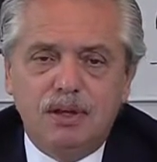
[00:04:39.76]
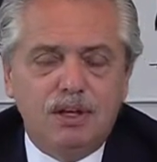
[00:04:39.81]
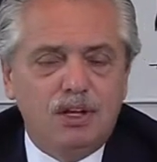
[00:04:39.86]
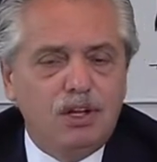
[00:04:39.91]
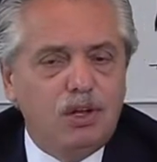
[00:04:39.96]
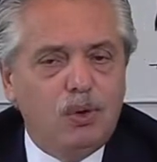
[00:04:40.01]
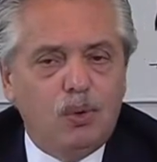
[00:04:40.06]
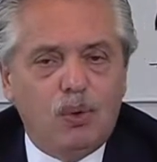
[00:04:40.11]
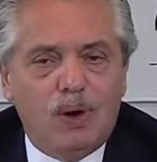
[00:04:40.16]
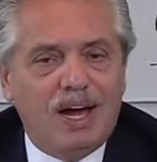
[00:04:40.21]

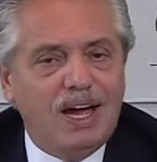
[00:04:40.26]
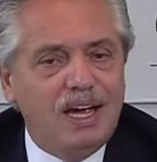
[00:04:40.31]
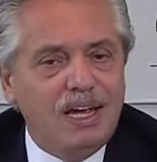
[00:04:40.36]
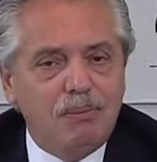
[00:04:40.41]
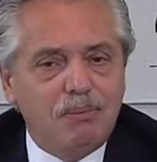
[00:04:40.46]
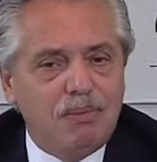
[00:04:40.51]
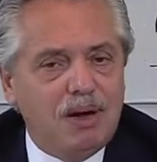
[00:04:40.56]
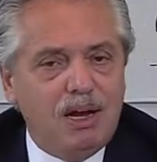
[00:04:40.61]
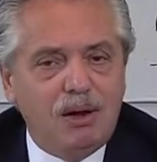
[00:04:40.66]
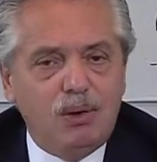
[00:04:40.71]
No hay
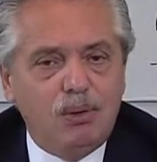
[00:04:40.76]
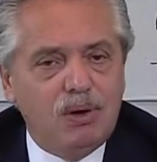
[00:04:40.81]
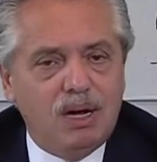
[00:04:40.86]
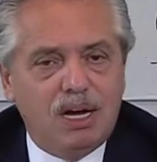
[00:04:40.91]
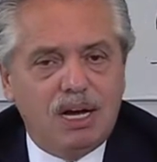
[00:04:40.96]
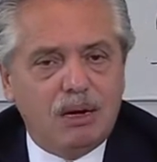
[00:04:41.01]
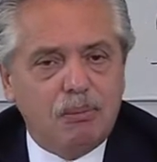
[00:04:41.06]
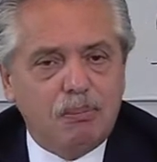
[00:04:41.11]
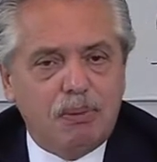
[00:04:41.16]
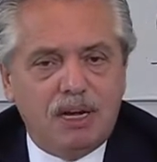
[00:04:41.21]
más
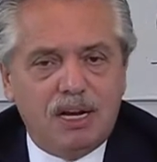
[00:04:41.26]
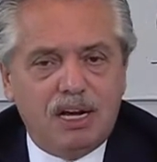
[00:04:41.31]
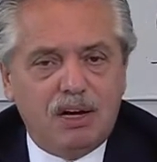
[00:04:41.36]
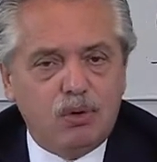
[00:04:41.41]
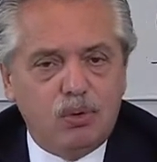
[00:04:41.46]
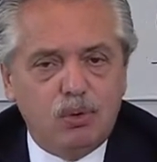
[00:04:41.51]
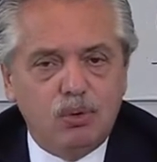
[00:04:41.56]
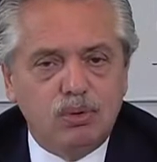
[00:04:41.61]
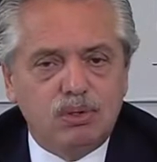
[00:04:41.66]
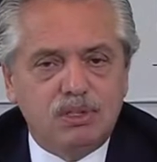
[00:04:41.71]
lugar para
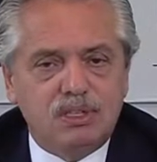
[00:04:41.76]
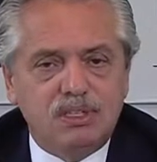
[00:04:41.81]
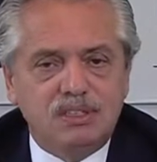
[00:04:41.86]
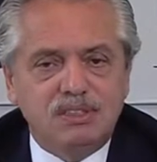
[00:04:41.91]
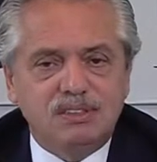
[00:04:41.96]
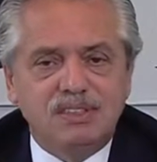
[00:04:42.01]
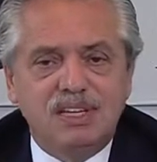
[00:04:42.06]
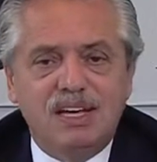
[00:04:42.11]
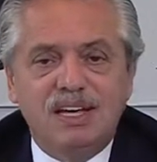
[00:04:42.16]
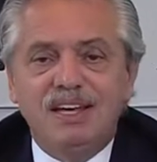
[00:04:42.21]

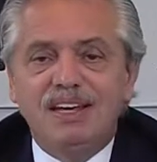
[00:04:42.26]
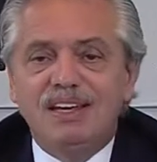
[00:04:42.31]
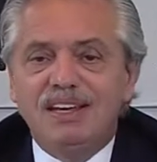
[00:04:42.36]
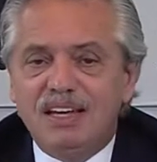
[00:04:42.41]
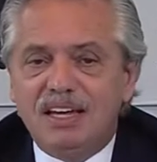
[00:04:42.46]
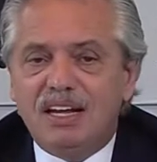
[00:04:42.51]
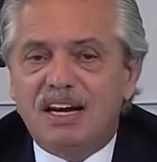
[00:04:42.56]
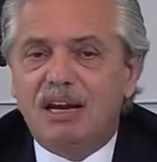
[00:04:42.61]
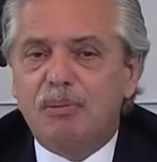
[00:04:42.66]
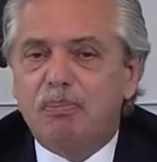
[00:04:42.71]
ajustes
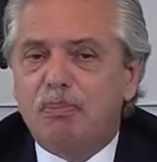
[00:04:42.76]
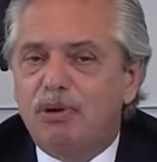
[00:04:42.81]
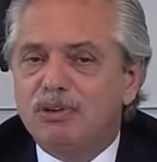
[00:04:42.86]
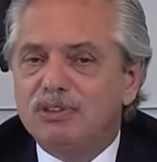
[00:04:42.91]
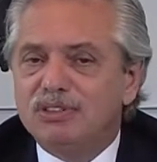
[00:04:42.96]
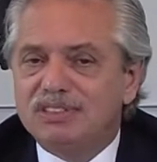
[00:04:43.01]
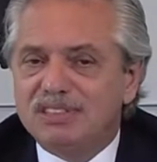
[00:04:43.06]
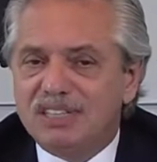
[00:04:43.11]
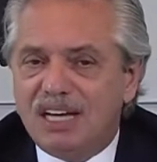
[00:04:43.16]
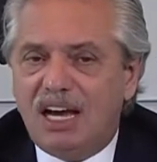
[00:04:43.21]

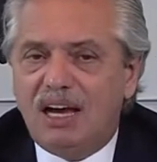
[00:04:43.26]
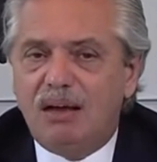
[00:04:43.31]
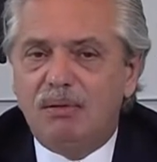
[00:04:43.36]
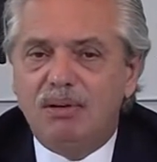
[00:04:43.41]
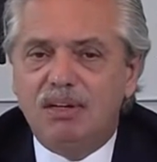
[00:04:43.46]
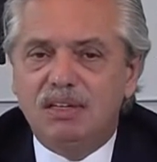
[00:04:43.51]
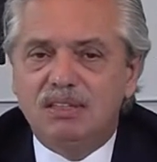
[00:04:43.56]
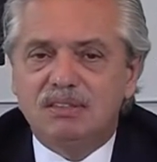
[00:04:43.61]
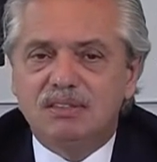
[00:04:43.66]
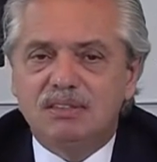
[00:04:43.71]

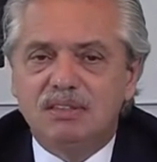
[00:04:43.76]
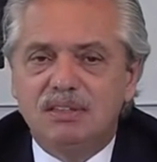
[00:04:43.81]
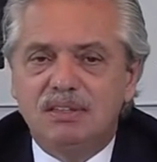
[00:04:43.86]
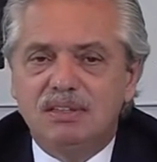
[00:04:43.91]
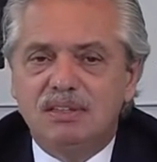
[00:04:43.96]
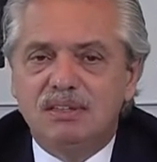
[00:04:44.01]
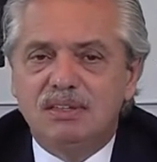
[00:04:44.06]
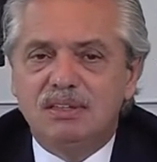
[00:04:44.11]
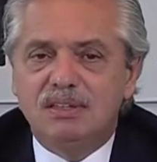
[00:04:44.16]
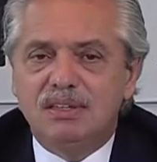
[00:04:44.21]
irresponsables,
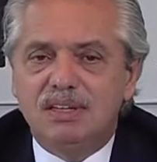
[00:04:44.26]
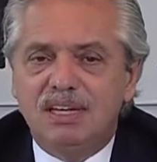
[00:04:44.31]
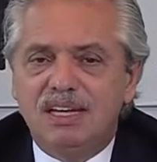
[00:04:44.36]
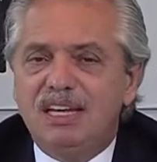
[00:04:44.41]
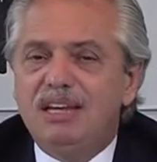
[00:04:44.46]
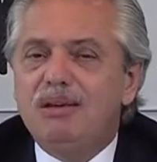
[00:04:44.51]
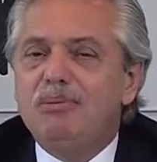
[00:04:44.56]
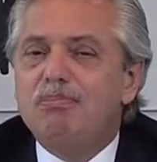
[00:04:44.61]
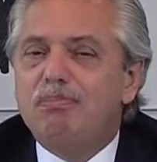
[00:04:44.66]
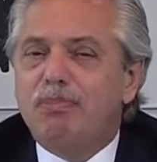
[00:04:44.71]

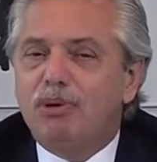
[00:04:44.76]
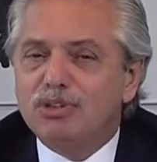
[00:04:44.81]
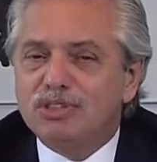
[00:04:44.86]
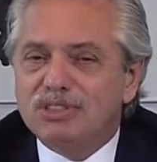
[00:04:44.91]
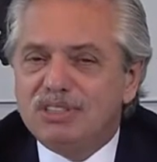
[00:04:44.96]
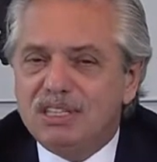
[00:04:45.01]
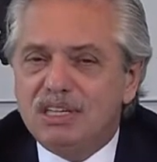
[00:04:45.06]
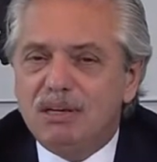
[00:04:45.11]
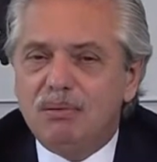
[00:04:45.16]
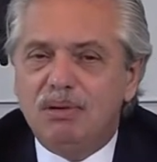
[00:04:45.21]

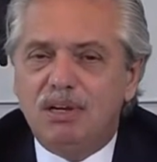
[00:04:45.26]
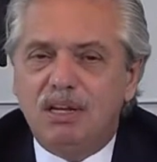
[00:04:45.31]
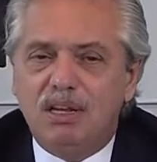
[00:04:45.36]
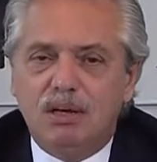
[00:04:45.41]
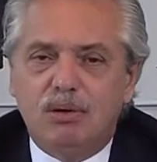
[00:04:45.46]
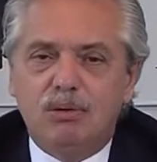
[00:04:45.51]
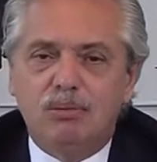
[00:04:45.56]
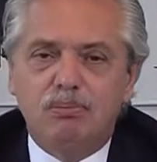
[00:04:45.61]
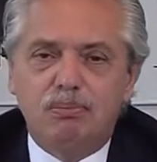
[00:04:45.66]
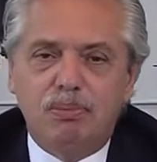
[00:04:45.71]
imposibles de
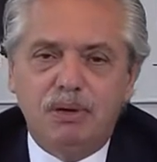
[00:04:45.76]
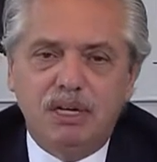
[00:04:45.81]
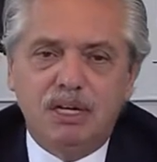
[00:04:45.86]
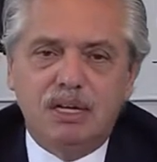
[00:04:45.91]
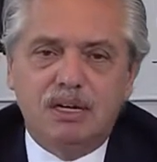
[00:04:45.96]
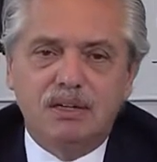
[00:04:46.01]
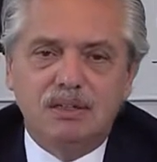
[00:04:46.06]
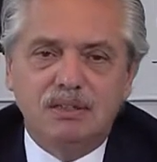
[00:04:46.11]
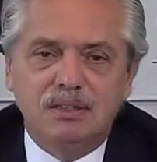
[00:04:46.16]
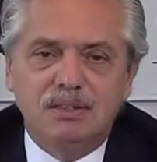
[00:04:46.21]

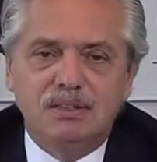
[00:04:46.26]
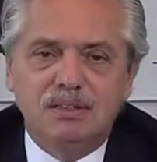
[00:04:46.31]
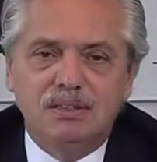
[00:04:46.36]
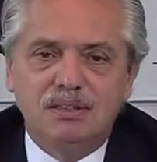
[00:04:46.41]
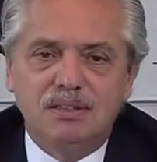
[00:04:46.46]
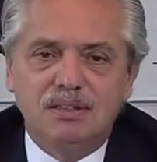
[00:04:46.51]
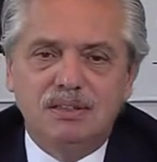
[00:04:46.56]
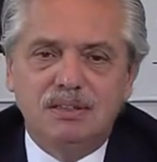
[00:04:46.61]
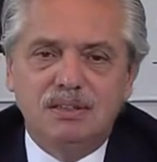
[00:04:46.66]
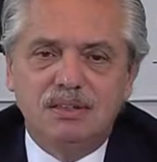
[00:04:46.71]
cumplir
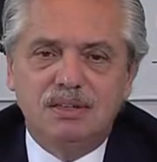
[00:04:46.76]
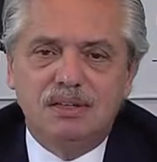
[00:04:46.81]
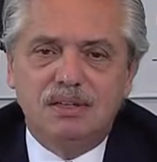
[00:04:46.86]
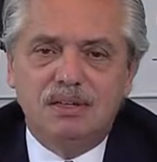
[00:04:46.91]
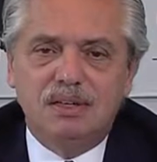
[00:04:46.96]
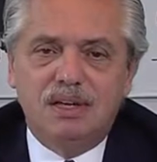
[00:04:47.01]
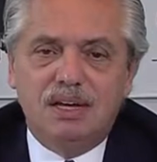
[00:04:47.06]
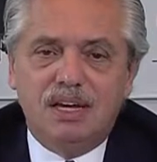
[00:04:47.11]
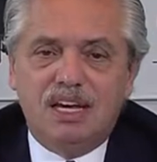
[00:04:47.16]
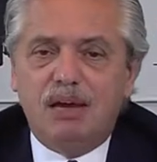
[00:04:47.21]

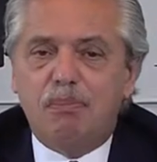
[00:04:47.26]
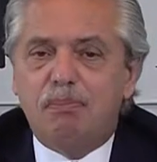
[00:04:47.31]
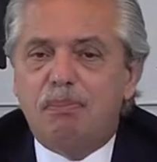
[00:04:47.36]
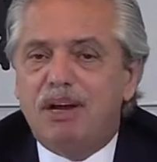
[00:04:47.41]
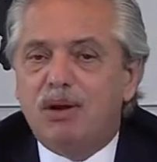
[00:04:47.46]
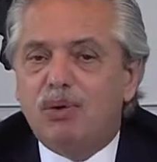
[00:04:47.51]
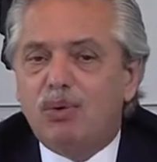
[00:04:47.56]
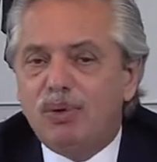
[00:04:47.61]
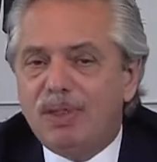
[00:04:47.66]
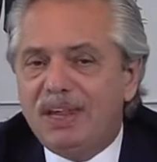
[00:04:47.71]
que
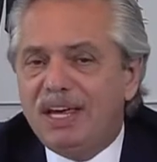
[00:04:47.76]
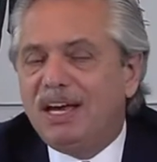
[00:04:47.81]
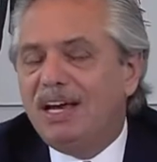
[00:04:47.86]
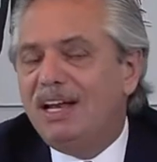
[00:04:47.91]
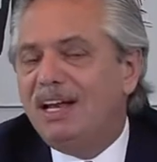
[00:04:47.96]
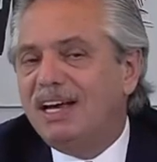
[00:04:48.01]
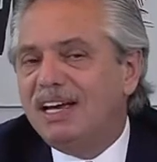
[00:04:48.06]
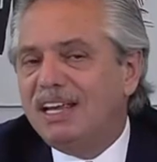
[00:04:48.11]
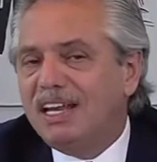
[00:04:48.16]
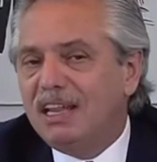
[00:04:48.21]

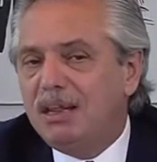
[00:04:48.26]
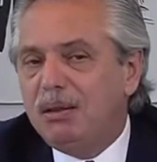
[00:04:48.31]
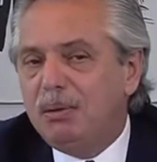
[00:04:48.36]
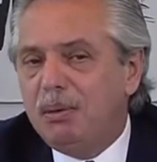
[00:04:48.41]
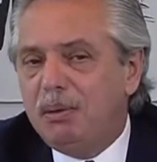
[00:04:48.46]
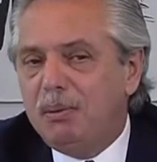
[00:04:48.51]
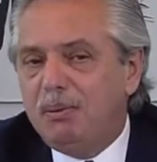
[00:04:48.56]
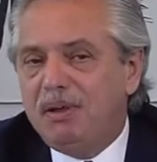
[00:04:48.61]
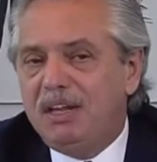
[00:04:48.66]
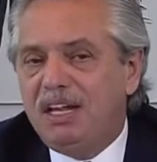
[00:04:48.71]
perjudican la
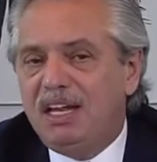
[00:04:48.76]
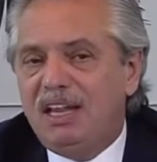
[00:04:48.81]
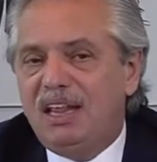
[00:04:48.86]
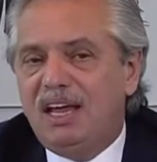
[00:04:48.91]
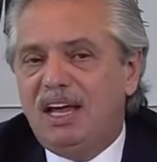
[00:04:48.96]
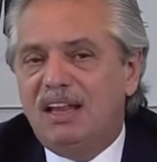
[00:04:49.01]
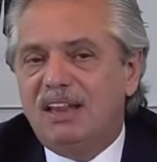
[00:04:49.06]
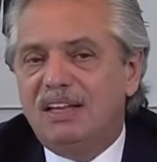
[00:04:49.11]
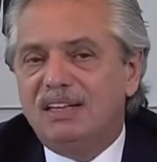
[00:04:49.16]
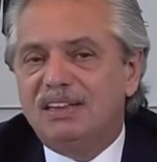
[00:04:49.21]

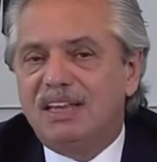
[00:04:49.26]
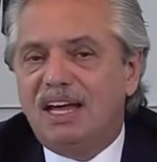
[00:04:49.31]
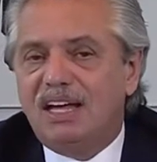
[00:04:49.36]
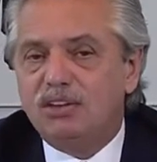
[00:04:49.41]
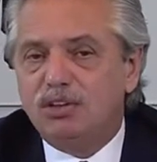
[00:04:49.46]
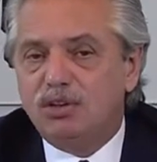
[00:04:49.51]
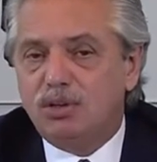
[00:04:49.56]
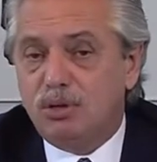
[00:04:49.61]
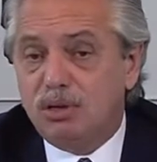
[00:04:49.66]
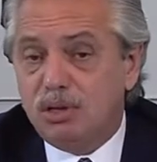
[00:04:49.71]
credibilidad
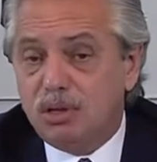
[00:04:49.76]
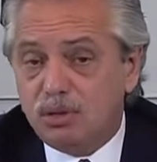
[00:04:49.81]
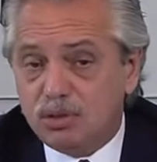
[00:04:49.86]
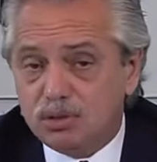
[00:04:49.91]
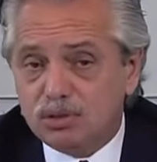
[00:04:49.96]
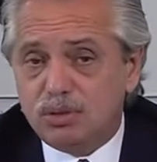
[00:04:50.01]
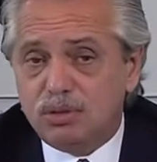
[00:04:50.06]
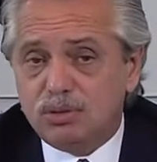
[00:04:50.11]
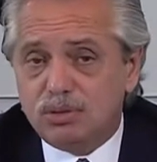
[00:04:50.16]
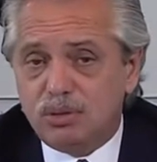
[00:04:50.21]
tanto de
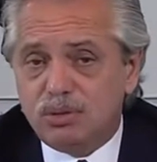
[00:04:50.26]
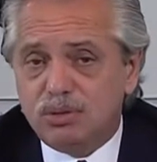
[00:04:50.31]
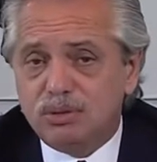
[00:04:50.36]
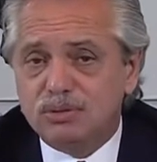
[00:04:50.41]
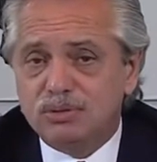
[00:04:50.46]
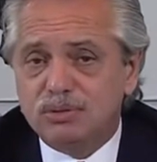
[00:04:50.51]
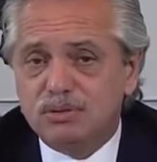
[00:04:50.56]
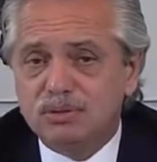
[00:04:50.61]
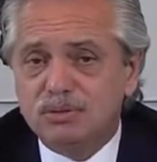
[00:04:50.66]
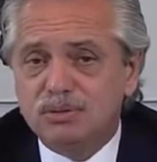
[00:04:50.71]

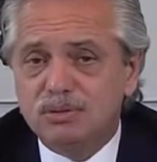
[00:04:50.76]
nosotros